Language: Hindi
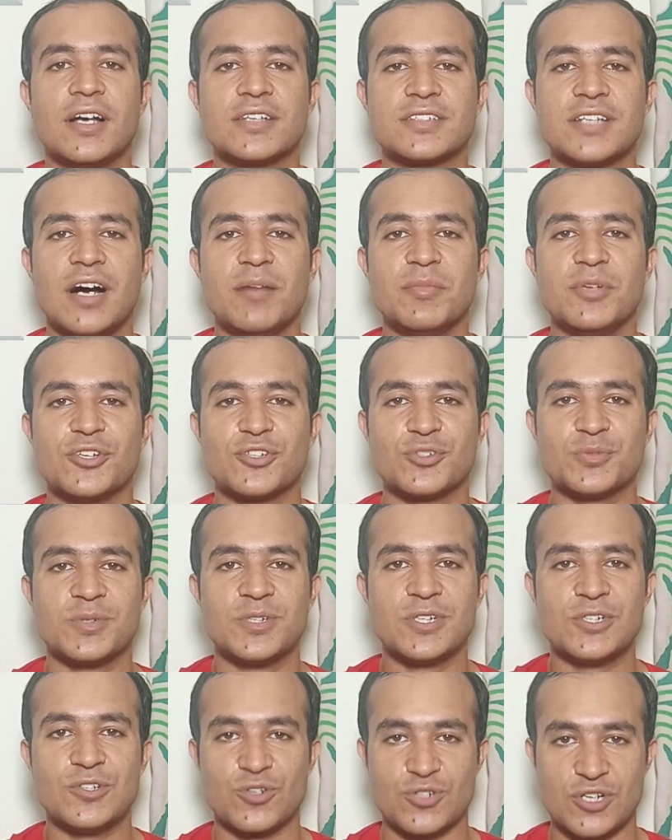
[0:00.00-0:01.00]
वालेकुम
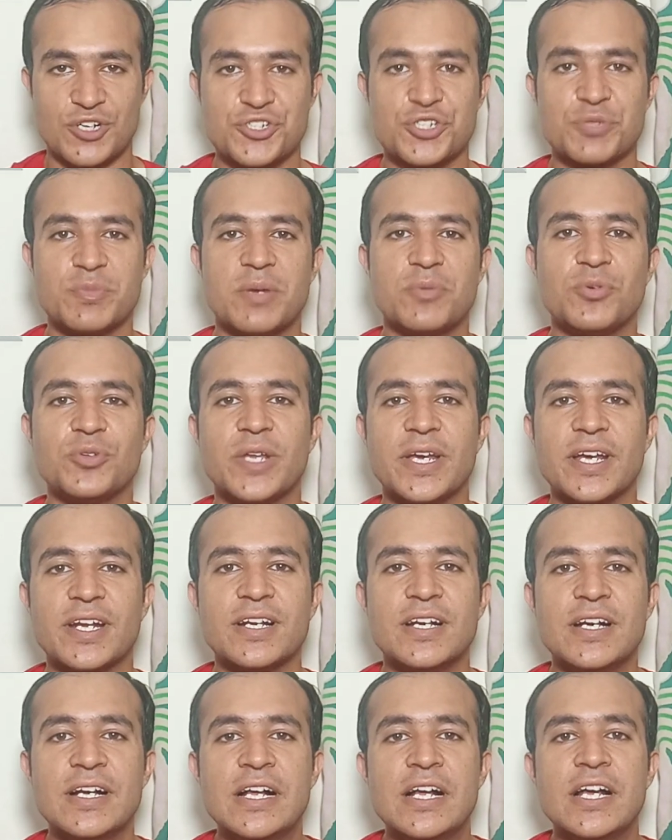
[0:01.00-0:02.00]
डॉक्टर अरशद महमूद हेयर
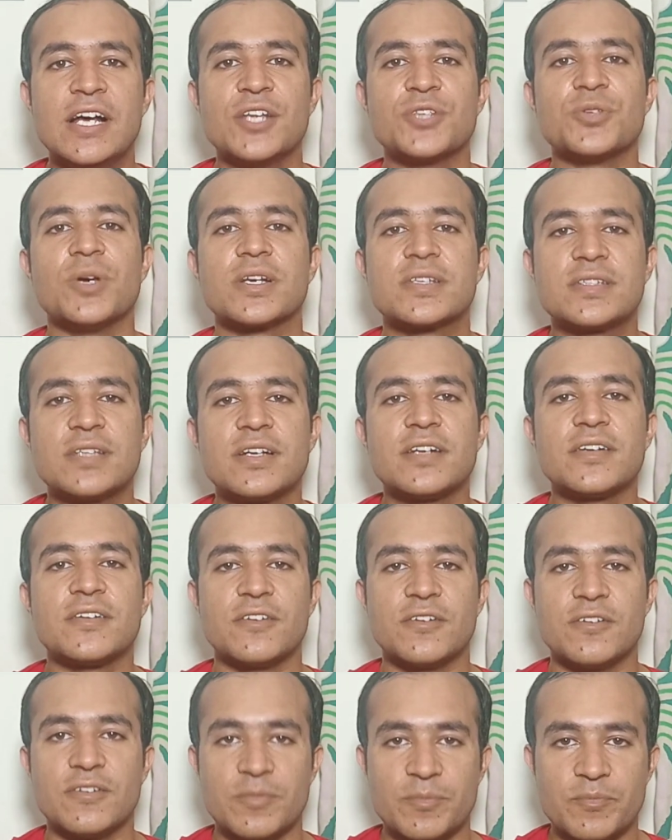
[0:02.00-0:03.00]
सो अक्सर
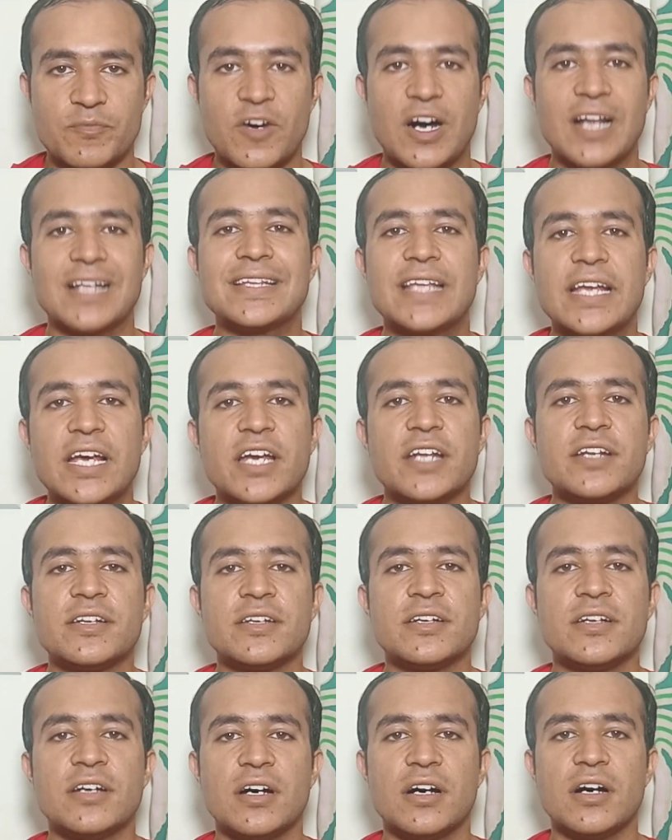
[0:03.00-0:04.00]
वालदेन
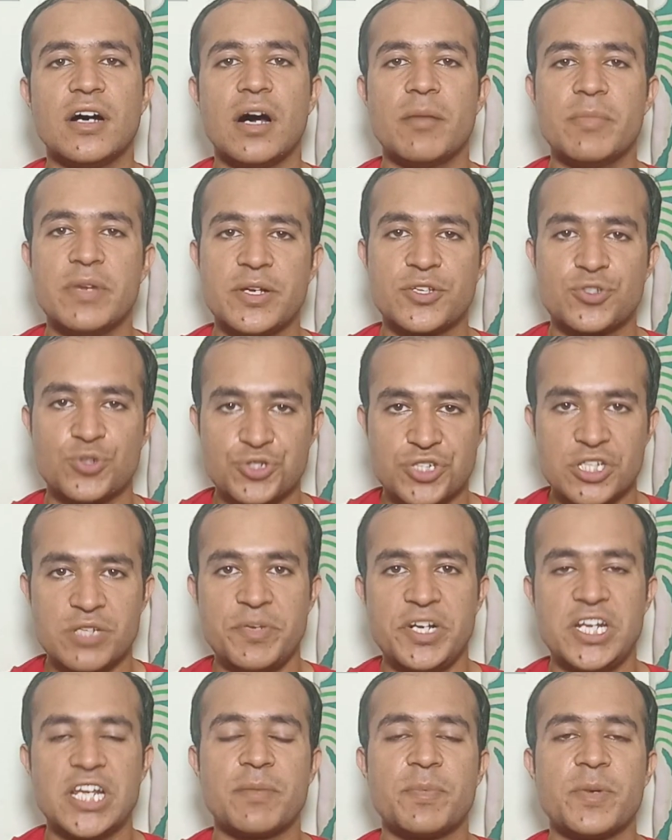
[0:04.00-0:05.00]
हमें सोशल
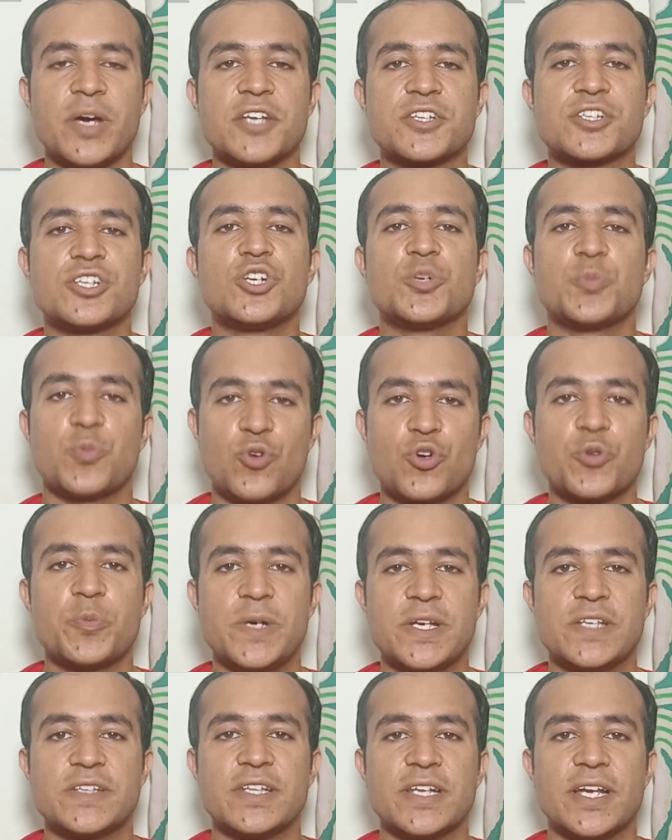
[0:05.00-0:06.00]
मीडिया पे आजकल रिपोर्ट
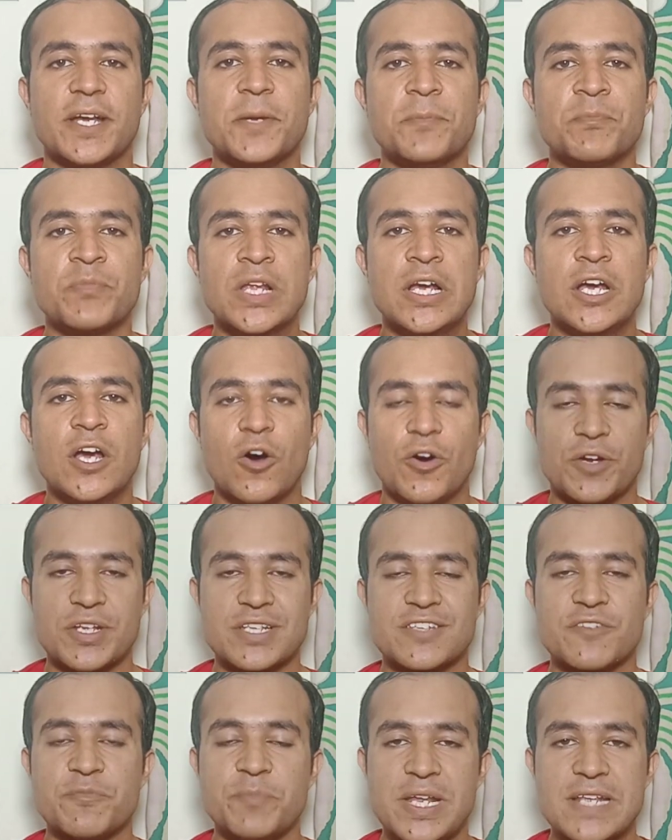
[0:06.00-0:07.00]
भेजते हैं और ये
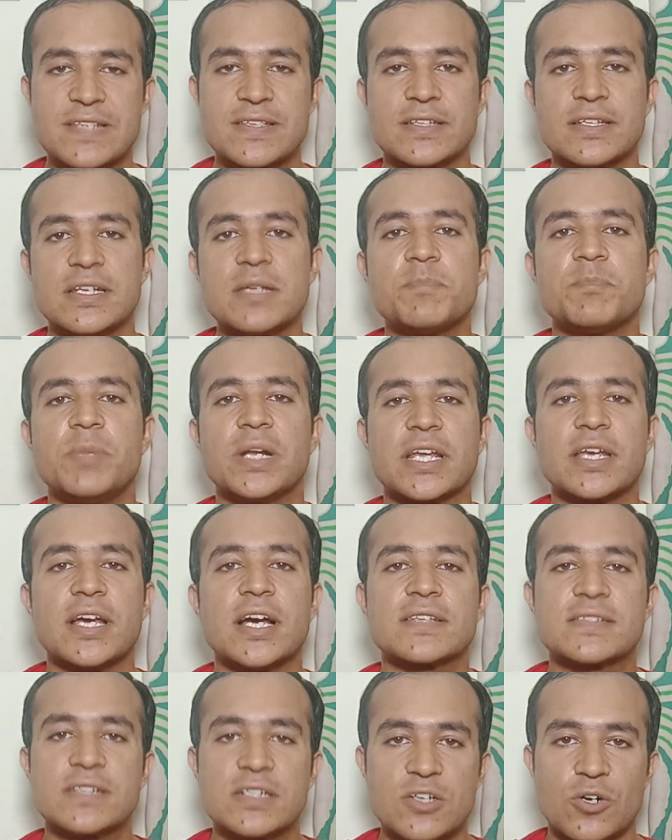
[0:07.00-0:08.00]
सिर्फ मेरे साथ नहीं बल्कि
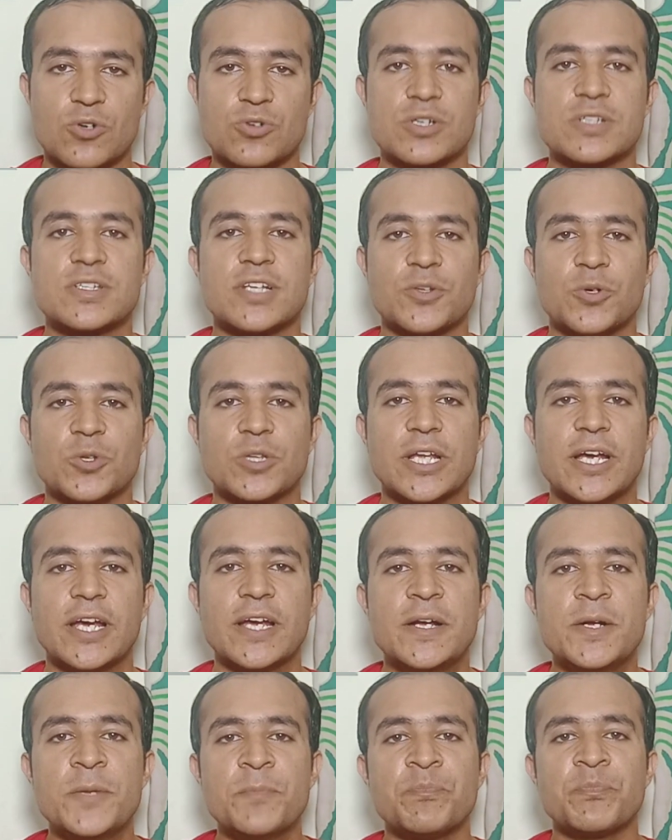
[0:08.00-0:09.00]
अक्सर डॉक्टर के साथ होता है
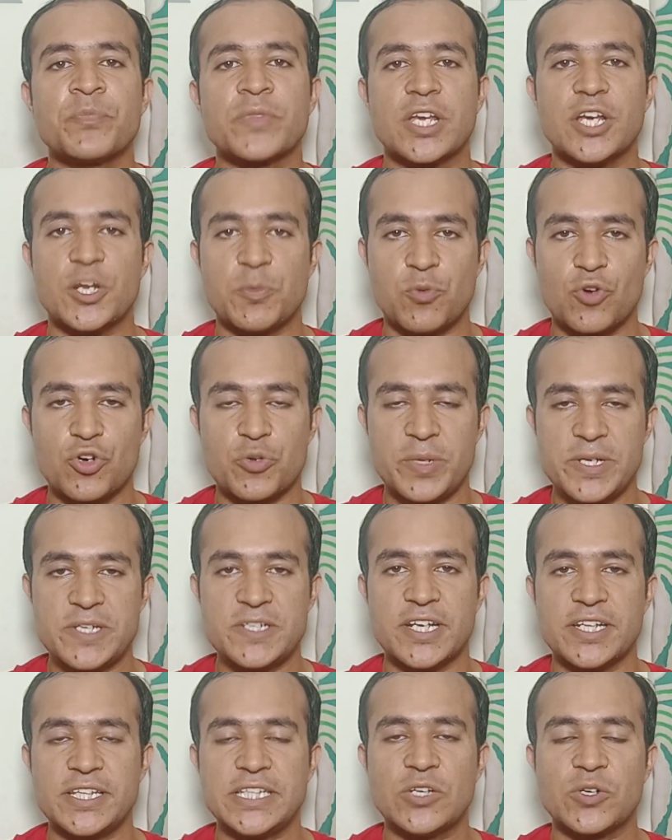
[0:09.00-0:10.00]
कि रिपोर्ट भेजी
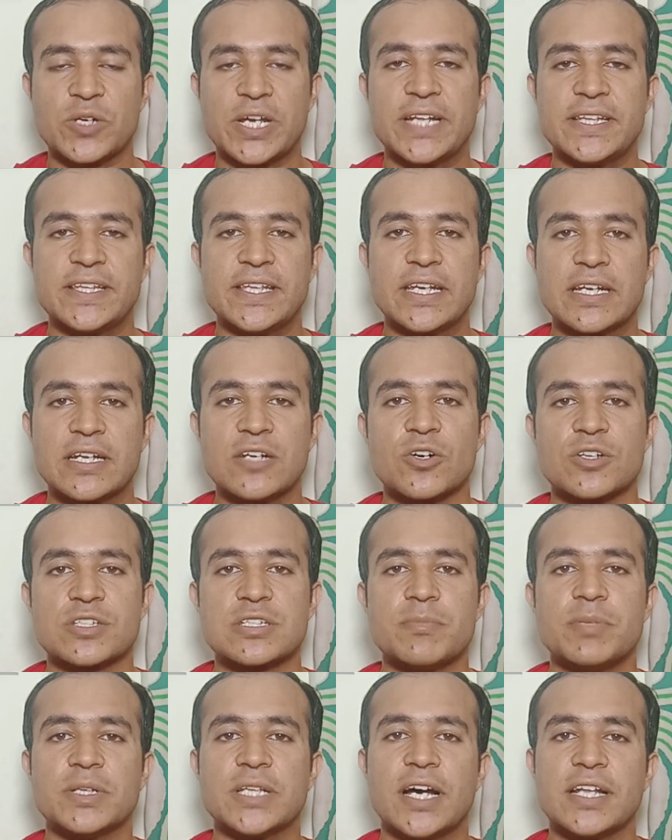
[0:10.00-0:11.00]
जाती है और कहते हैं कि डॉक्टर
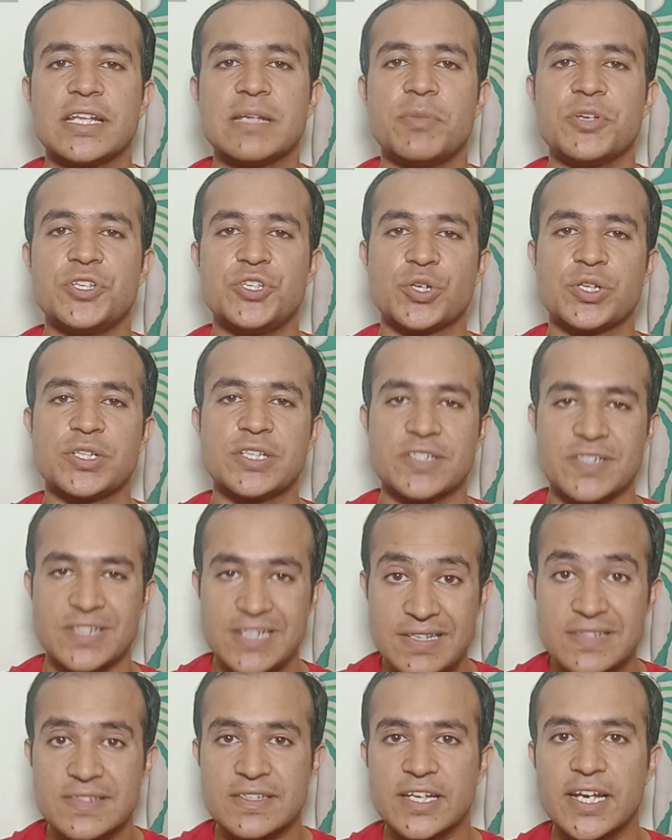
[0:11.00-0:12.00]
साहब बताते हैं बच्चे की
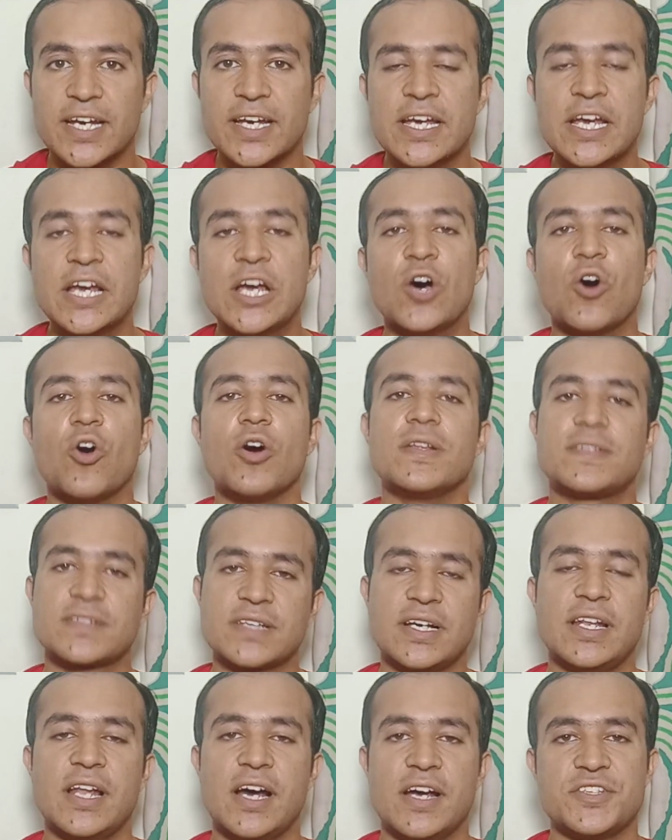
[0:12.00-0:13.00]
तशखीस क्या है और इसका
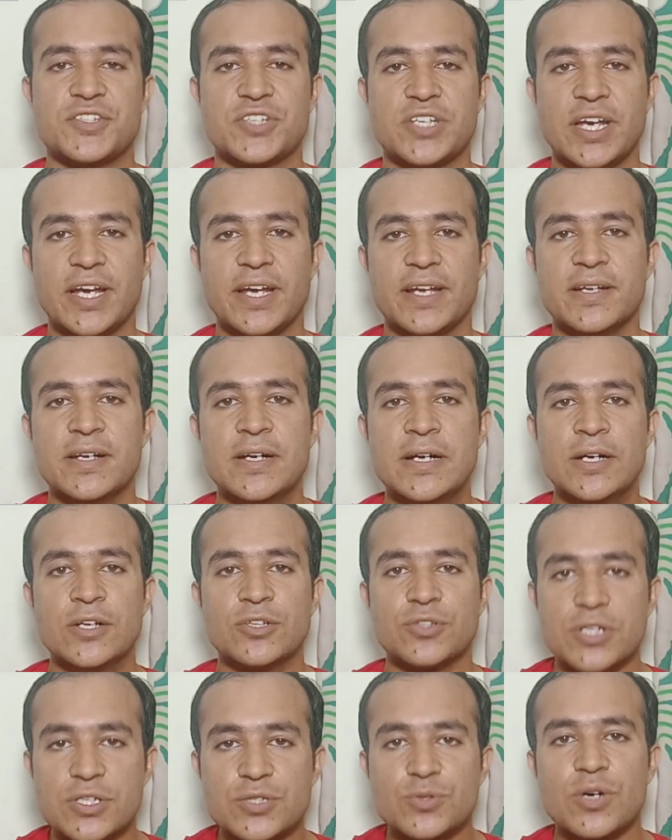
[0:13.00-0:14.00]
इलाज क्या है तो
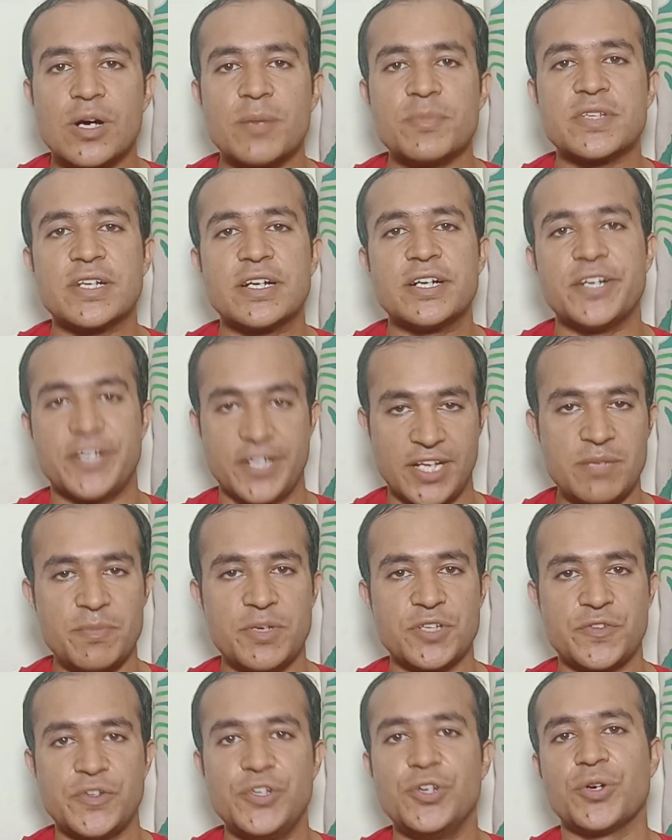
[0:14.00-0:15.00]
इसको हम ज़रा डिटेल में
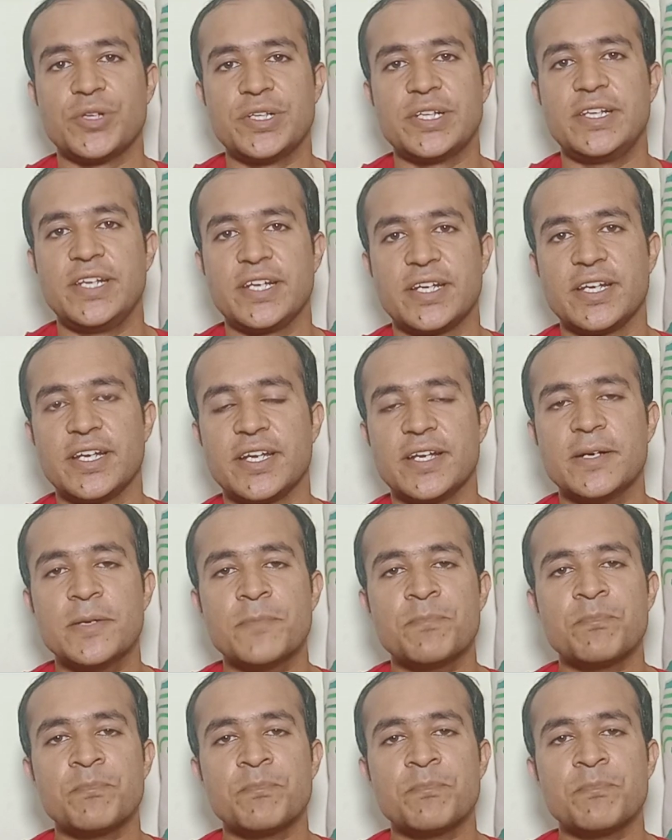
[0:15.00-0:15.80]
इस वीडियो के अंदर देखेंगे